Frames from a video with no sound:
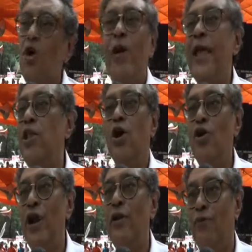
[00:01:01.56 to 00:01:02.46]
তো এই
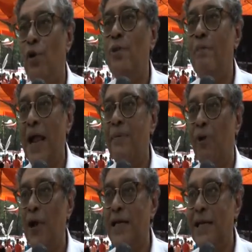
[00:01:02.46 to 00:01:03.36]
ধরনের ভোট ব্যাঙ্ক
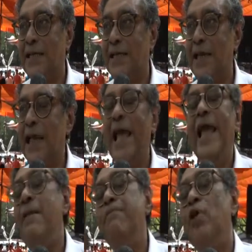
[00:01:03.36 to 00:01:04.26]
পলিটিক্স
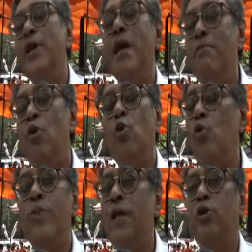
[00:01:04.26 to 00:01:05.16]
এর পরিণাম
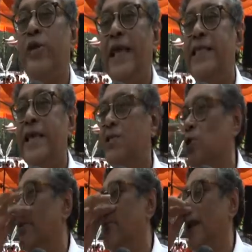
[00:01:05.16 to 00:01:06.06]
খুবই ডেঞ্জারাস
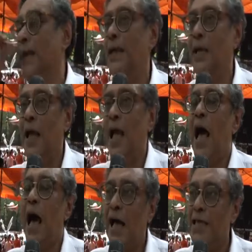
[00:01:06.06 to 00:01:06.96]
হতে পারে
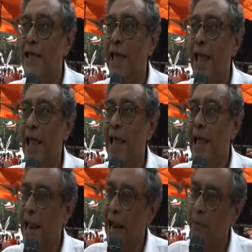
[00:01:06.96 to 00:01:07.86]
আজকে
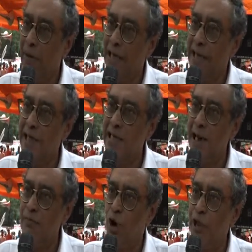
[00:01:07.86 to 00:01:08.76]
আমরা
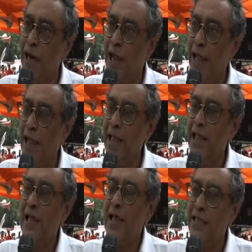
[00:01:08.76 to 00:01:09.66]
দেখেছিলাম কদিন আগে
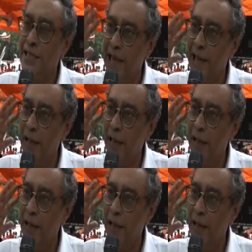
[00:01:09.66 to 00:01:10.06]
যে